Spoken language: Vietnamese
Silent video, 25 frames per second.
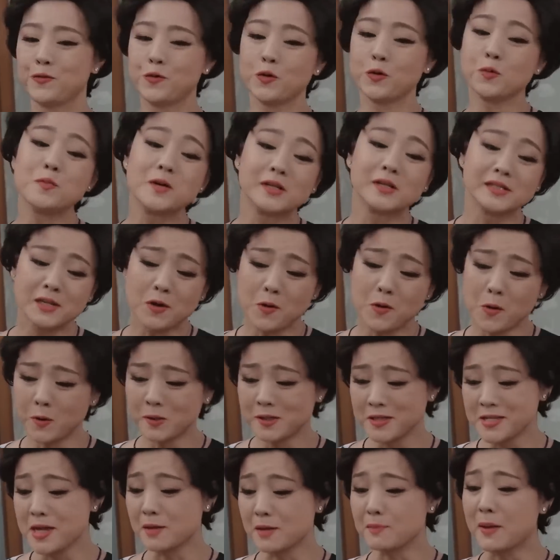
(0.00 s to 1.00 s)
Chúc mừng
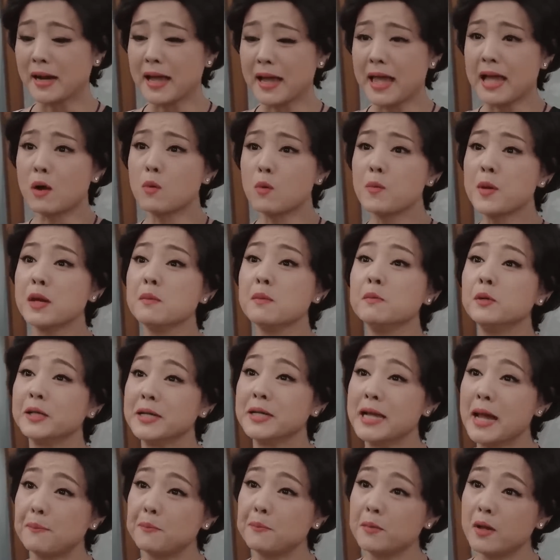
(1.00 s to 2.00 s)
cô được nhận bằng khen cống hiến
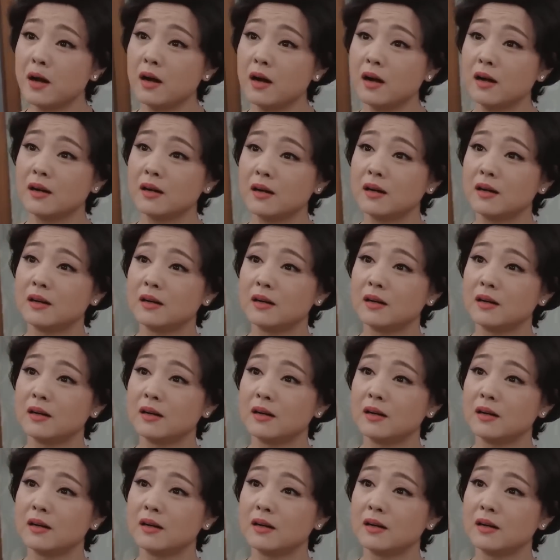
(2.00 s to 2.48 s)
10 năm đó